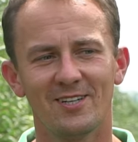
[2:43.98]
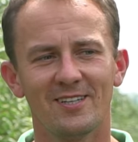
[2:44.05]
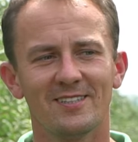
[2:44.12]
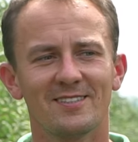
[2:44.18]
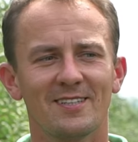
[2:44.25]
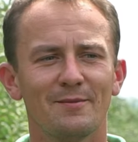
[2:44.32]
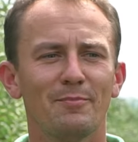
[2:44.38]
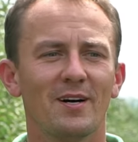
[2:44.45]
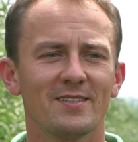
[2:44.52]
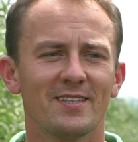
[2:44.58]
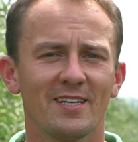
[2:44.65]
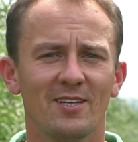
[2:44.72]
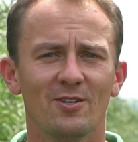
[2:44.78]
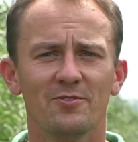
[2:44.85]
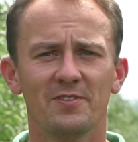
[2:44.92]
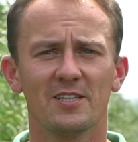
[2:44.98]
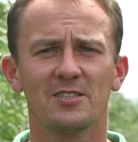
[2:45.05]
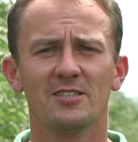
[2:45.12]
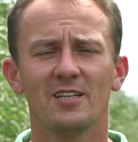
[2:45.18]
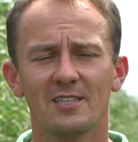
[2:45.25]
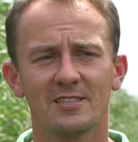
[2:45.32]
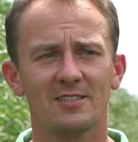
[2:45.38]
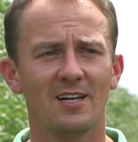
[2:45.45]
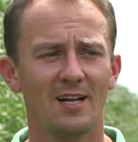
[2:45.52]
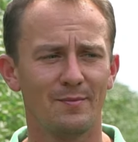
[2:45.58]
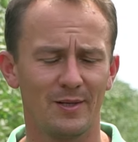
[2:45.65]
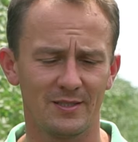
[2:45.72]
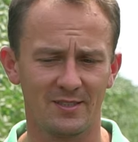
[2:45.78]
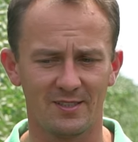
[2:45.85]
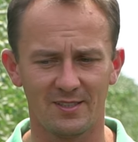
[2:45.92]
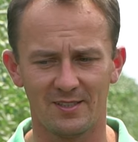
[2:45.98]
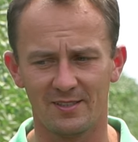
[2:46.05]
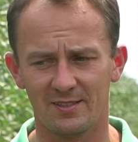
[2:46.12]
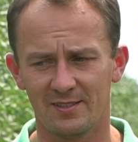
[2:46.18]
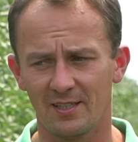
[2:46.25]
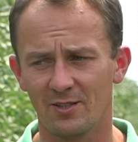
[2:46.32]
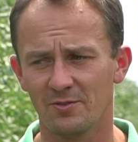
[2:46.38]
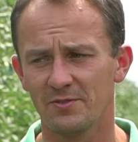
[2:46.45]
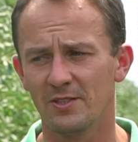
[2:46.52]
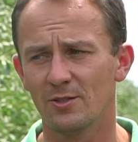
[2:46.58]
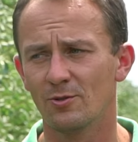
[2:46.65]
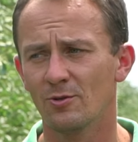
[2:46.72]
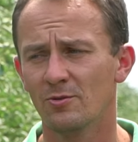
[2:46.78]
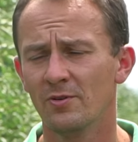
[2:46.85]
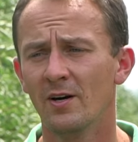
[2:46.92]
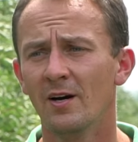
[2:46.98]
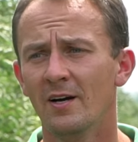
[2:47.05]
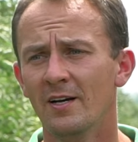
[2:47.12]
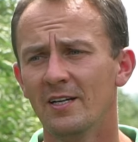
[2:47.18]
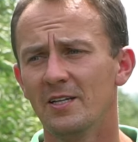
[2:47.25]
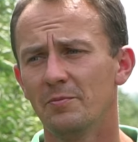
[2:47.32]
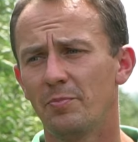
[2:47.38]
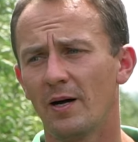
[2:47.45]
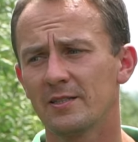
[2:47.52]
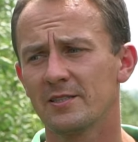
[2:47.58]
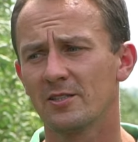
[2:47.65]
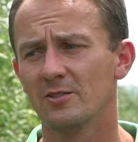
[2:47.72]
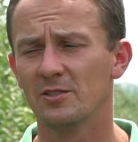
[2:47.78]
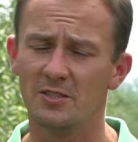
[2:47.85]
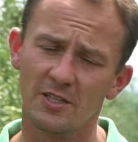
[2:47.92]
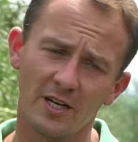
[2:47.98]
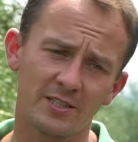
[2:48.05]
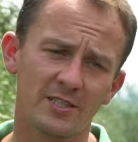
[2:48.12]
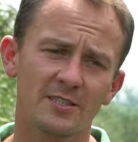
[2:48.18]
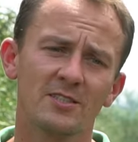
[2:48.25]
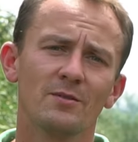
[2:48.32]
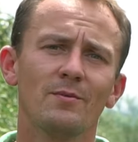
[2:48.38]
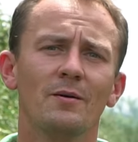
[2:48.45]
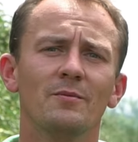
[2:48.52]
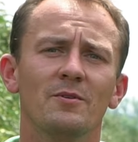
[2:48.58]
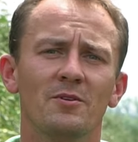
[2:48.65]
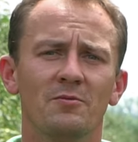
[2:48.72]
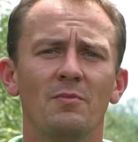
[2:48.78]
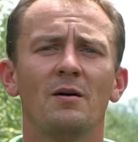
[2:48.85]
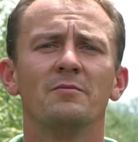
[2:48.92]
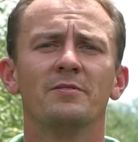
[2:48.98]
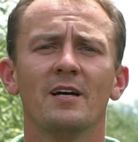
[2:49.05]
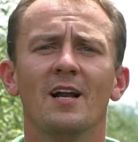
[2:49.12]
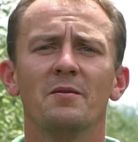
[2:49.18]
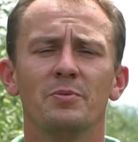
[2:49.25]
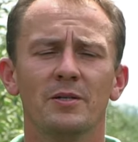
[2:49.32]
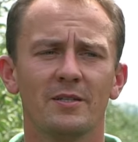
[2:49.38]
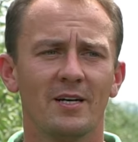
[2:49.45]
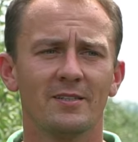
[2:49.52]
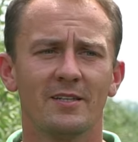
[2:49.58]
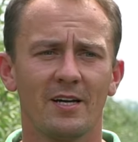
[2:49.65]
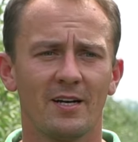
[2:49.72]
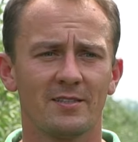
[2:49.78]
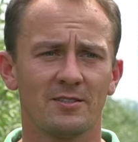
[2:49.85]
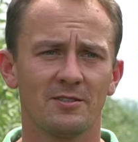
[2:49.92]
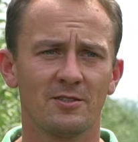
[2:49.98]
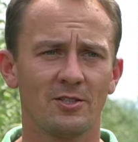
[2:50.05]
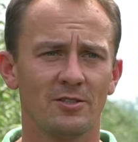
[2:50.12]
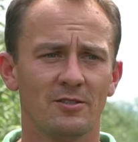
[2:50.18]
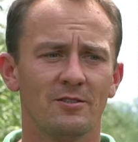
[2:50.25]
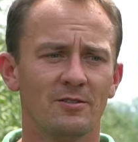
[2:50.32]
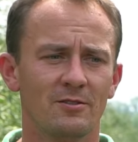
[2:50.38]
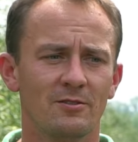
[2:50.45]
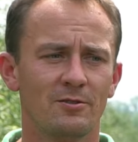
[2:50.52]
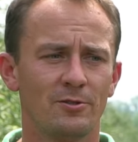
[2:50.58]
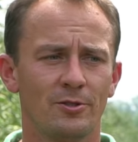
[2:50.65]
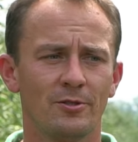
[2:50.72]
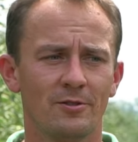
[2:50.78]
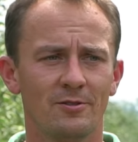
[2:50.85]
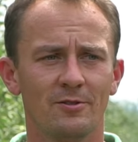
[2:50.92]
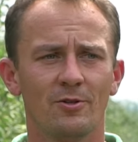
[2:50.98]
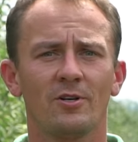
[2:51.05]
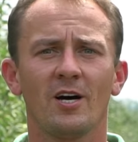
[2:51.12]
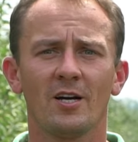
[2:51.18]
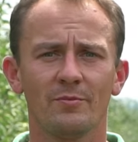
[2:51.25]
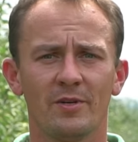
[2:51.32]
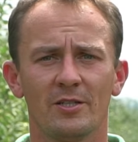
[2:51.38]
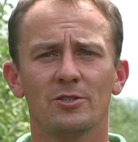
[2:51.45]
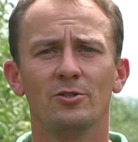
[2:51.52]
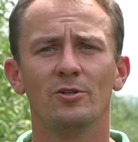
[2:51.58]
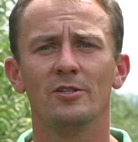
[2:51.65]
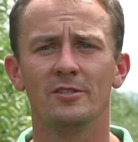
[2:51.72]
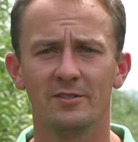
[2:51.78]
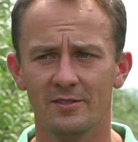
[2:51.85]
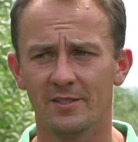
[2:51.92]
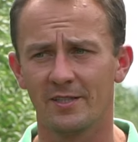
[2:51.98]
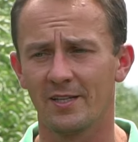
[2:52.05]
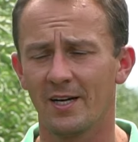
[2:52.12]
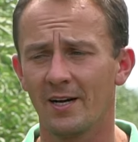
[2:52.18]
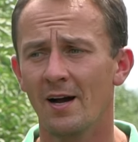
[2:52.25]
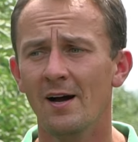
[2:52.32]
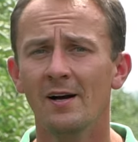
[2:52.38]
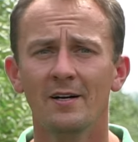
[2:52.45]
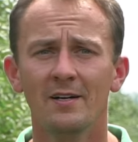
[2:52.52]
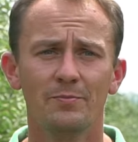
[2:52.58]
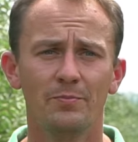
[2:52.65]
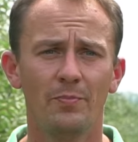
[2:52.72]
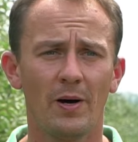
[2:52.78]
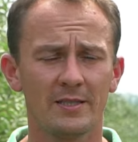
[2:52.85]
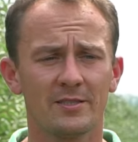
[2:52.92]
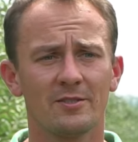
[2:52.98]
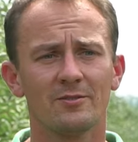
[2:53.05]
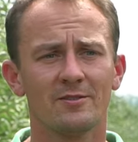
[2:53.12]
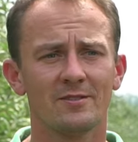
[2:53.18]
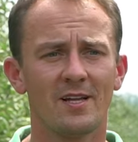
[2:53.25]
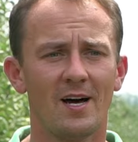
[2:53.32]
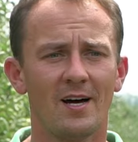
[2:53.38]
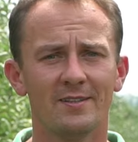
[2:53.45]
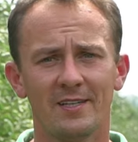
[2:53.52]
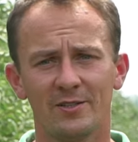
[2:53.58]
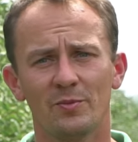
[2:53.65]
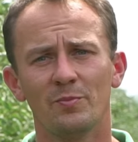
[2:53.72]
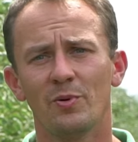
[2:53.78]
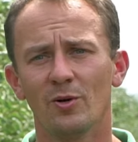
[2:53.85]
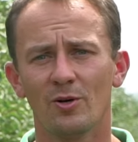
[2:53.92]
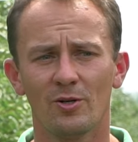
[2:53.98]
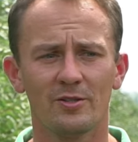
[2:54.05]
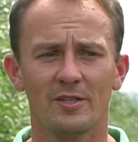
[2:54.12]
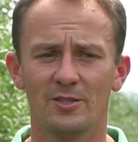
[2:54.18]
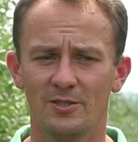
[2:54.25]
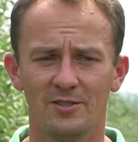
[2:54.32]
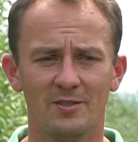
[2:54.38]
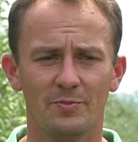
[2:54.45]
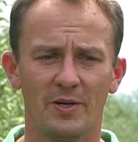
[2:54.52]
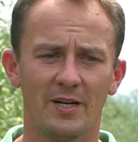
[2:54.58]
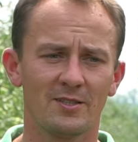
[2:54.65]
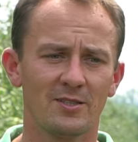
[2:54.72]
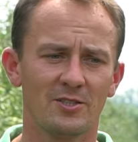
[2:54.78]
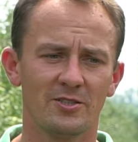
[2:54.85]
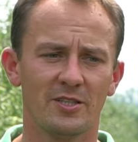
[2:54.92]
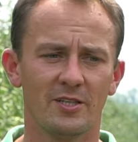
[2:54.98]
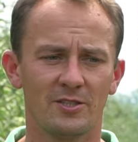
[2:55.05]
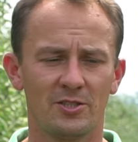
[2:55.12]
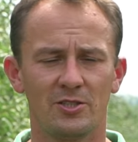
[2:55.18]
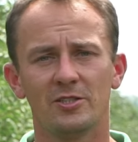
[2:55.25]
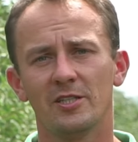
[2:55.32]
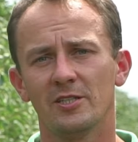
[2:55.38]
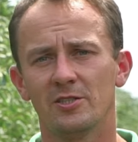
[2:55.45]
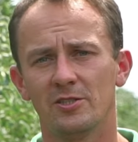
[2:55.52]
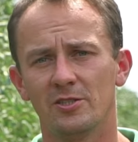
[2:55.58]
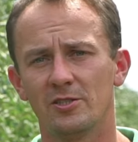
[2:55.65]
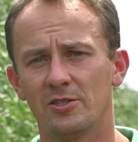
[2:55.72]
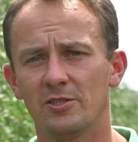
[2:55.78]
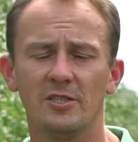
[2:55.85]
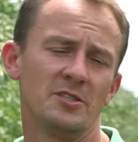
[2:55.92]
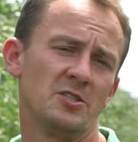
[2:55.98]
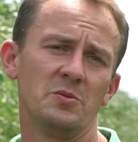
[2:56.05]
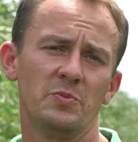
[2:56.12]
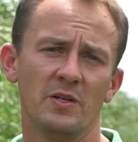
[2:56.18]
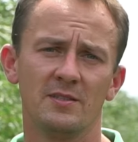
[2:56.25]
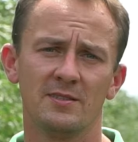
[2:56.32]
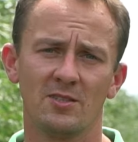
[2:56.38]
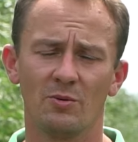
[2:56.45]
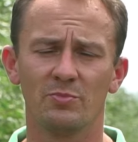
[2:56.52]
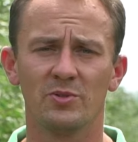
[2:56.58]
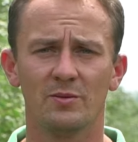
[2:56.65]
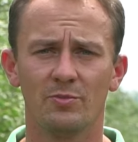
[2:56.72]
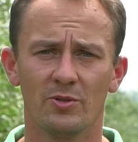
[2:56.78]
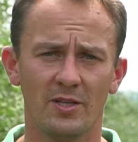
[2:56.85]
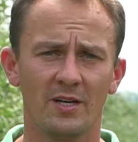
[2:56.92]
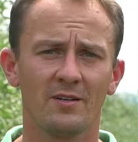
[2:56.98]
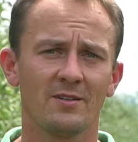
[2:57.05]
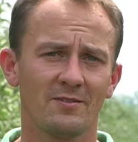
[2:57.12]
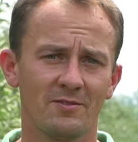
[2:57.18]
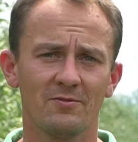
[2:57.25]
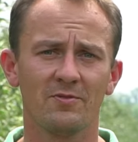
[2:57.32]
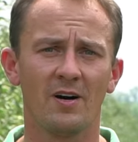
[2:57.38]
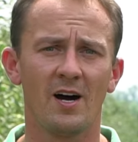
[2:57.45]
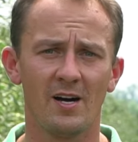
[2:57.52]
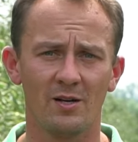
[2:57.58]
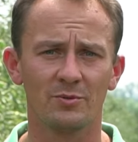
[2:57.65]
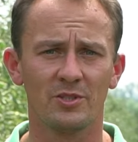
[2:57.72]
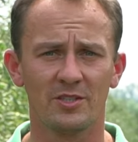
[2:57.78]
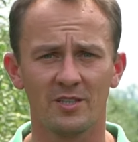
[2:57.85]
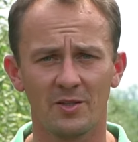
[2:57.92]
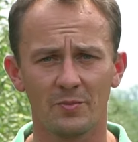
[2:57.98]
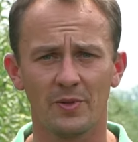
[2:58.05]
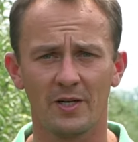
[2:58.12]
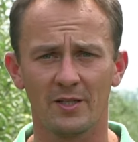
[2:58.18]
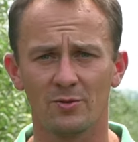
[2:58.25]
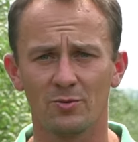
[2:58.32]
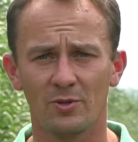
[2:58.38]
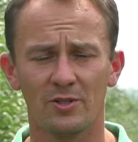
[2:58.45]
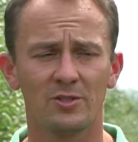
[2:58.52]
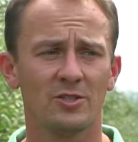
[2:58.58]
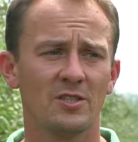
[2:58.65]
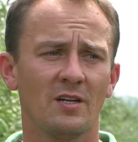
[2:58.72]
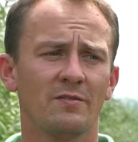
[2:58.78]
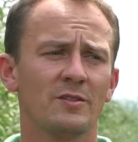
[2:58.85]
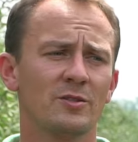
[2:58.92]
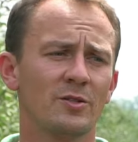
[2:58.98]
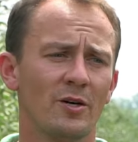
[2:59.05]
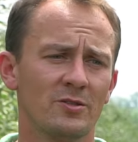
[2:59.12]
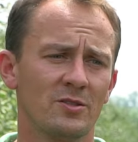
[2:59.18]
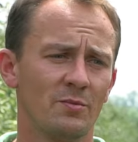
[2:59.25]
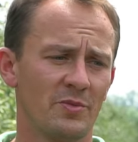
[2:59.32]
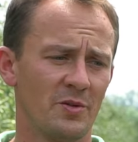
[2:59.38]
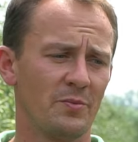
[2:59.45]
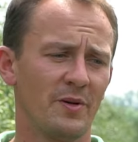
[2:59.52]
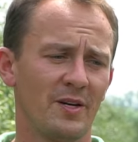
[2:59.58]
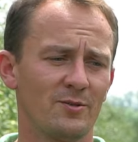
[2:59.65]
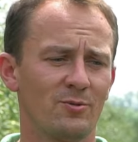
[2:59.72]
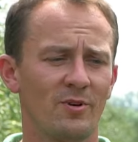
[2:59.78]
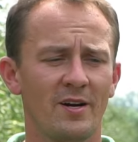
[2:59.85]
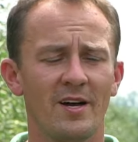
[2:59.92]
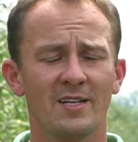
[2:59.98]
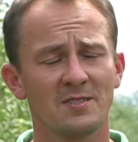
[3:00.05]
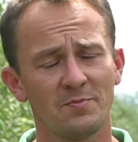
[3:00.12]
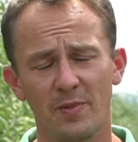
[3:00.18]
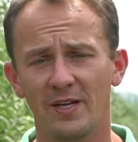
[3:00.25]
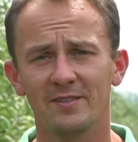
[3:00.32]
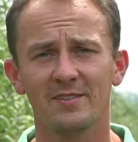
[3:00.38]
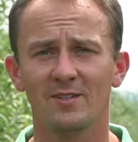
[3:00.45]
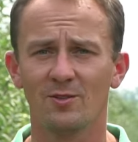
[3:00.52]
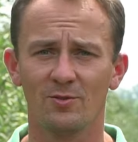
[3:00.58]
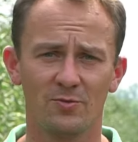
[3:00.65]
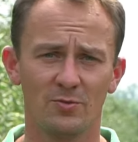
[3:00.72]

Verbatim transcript: to jest chyba taki odwieczny nasz dylemat e, sadowników i patrząc, i ja często mam, mam wiele pytań teraz, czy, czy dokarmiać dolistnie, tak? Patrząc na, na tą pogodę, czyli praktycznie 30-35 stopni, bo tak wahają się te temperatury, gdzie nawet nocą temperatura jak spadnie do